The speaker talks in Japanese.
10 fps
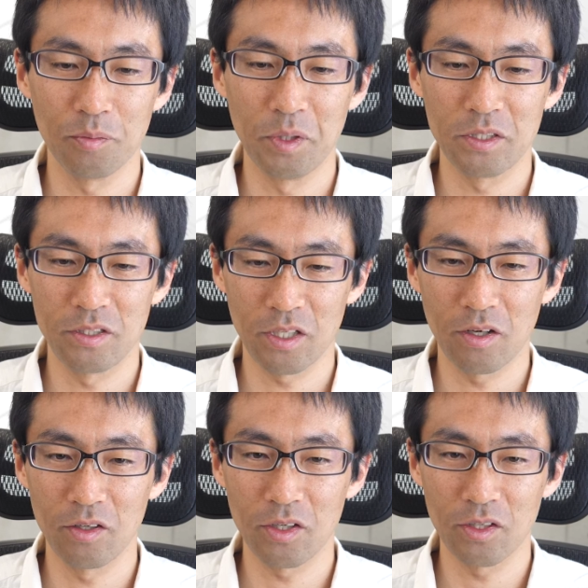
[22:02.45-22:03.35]
とめっちゃ
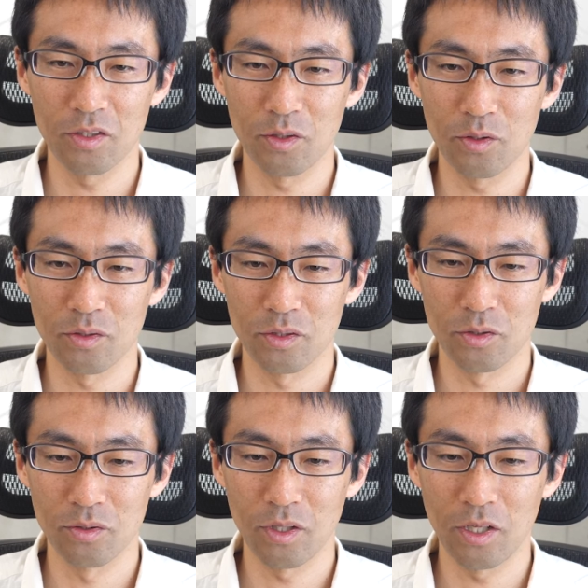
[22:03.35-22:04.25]
変わるかっていうと
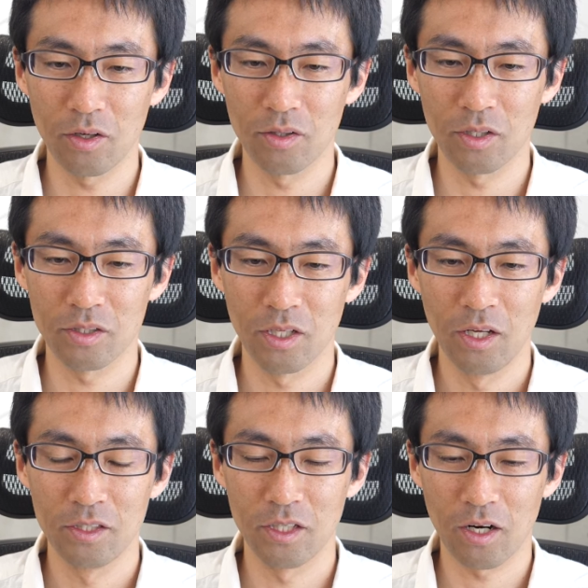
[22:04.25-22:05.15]
そんなに変わんない
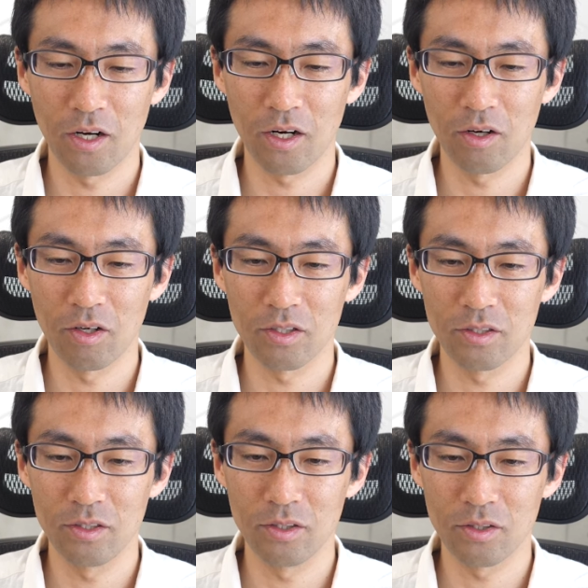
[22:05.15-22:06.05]
若干変
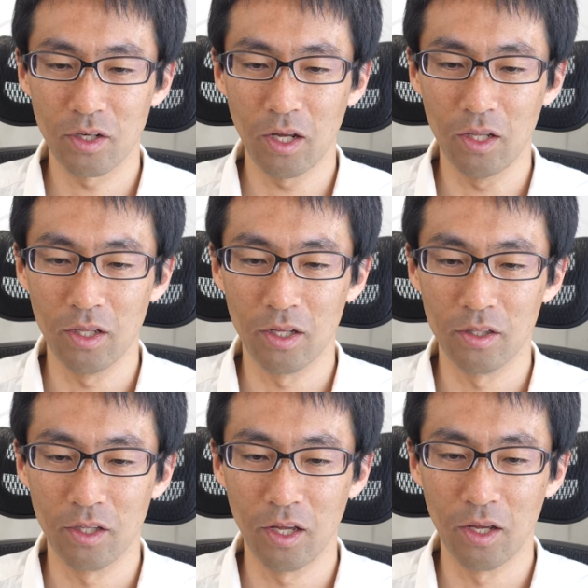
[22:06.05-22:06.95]
わるくらいな
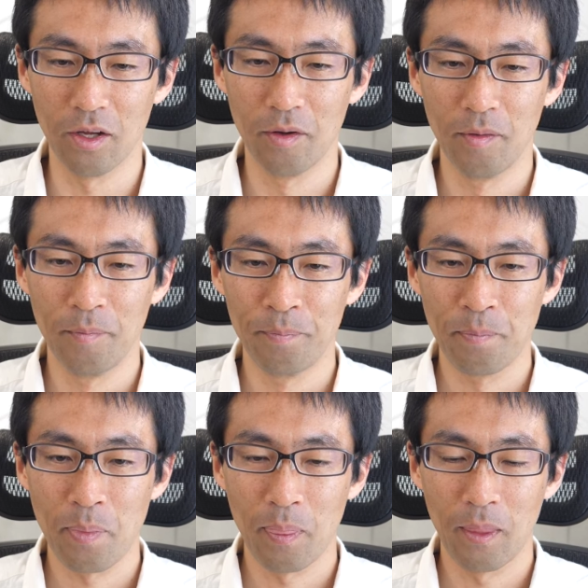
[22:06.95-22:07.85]
んで
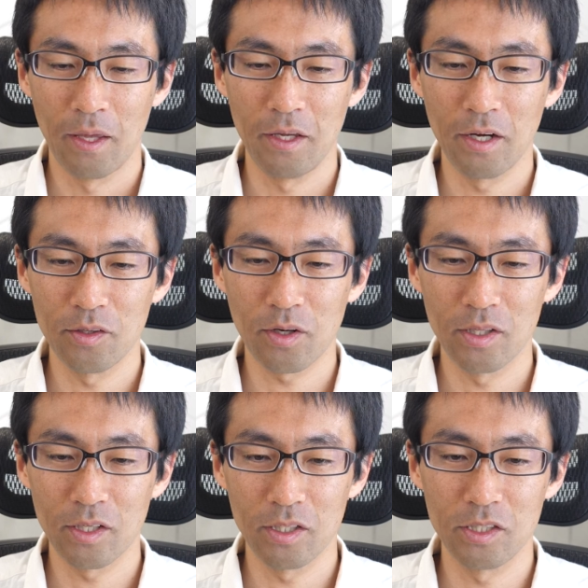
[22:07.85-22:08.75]
意外と
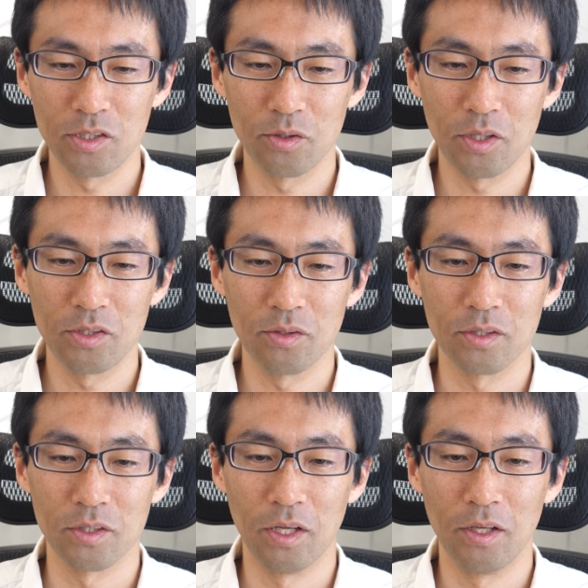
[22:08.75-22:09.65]
簡単に実装できそうで
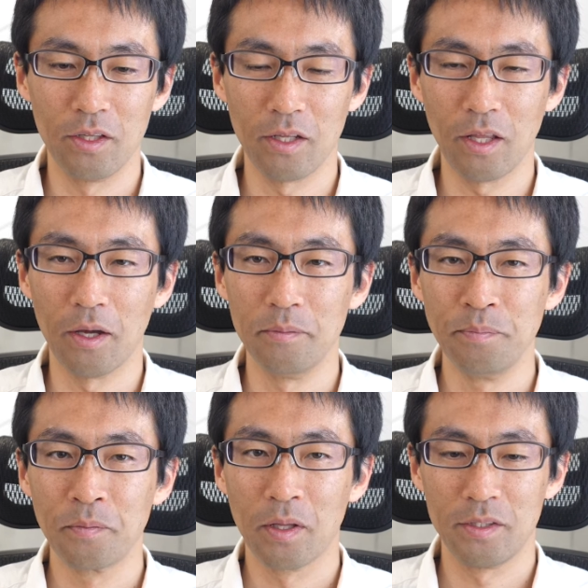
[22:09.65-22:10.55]
すねなんで
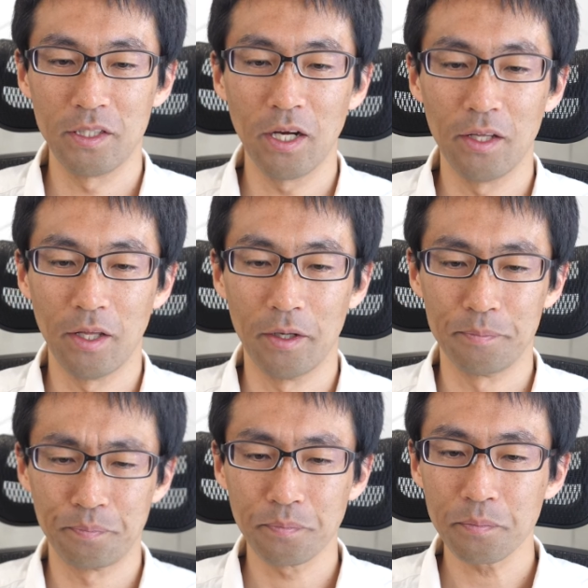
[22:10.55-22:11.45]
次回ね